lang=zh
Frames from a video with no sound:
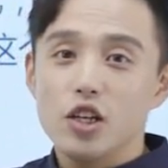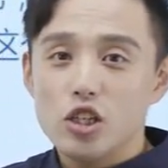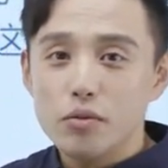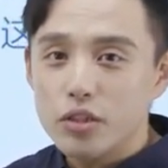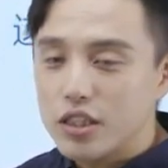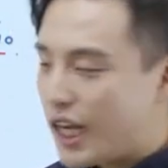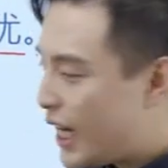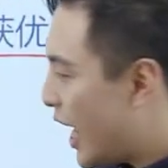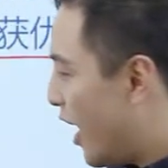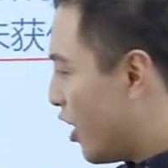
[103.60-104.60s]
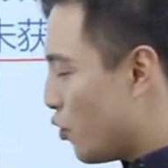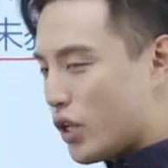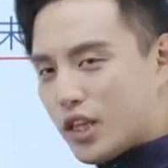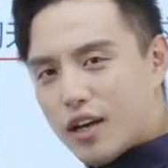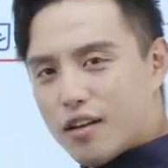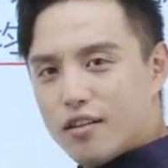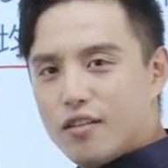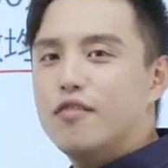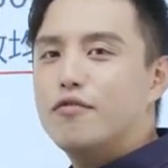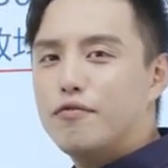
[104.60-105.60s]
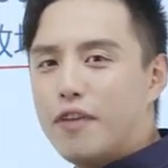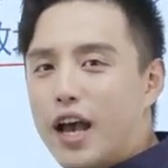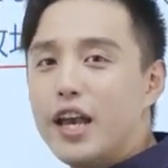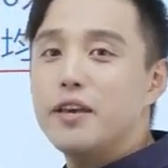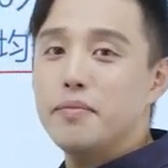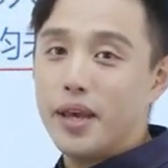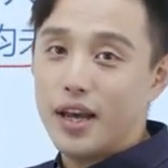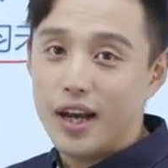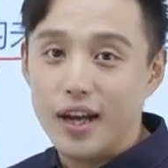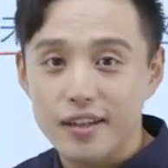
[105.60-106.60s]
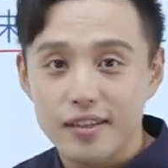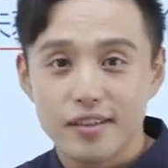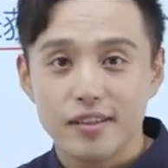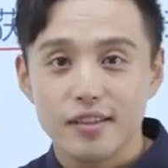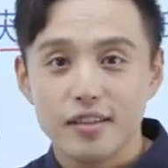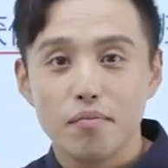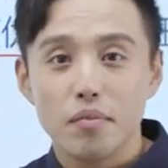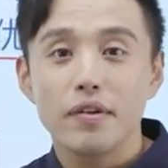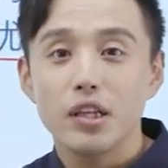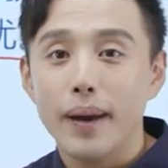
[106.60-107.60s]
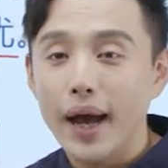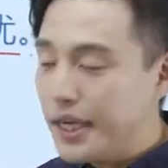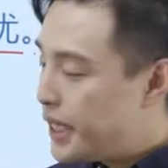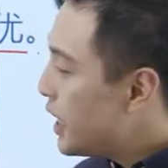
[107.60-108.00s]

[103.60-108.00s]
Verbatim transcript: 是不是在两个圆的外面啊？没问题吧？